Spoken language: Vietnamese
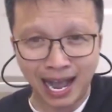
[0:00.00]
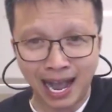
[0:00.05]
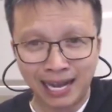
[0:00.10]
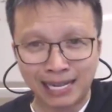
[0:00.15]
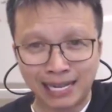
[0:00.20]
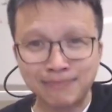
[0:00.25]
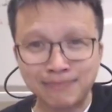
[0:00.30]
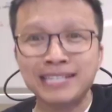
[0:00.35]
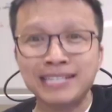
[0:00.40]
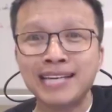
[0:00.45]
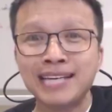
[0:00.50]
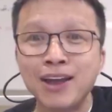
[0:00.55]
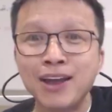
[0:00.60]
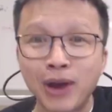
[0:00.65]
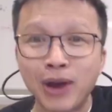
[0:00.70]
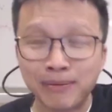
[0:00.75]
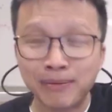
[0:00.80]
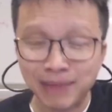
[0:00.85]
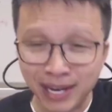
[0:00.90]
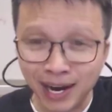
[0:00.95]
Cái máy sấy của
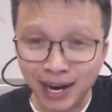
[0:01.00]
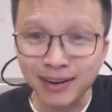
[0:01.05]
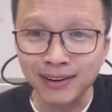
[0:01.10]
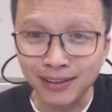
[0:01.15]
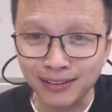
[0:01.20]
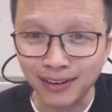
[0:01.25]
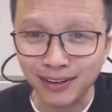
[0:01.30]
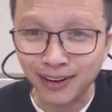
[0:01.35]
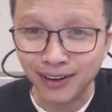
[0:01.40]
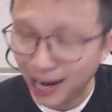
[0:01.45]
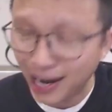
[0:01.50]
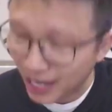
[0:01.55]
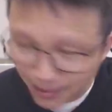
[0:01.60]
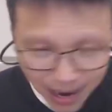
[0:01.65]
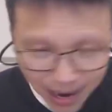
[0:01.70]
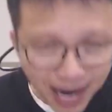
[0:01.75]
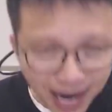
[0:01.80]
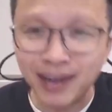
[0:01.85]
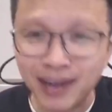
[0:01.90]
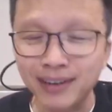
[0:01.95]
anh bị hư. Ok, nó
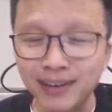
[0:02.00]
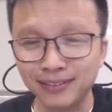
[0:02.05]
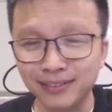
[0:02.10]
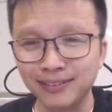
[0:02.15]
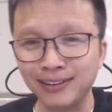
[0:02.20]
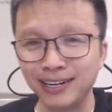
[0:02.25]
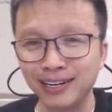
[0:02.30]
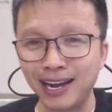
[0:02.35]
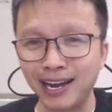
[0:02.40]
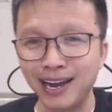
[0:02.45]
mới hư. Ok,